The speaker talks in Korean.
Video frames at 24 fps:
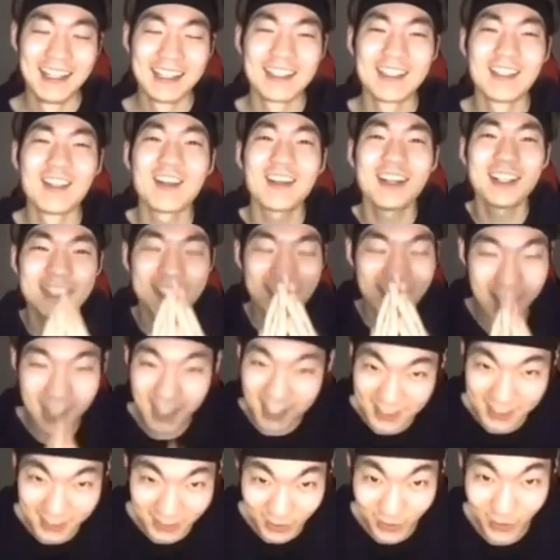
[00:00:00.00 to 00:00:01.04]
그렇게
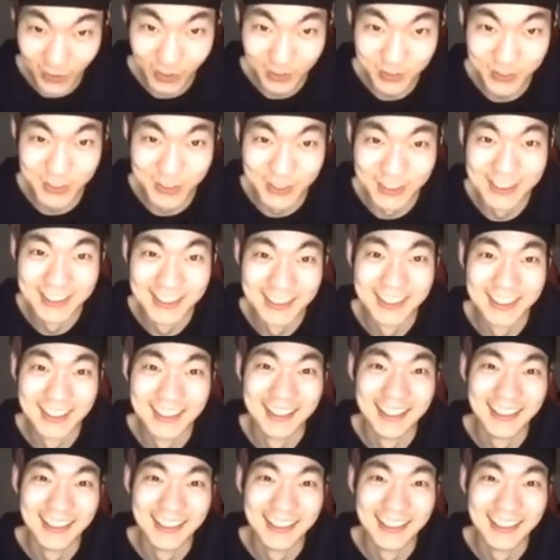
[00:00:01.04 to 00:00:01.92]
생각하세요 여러분.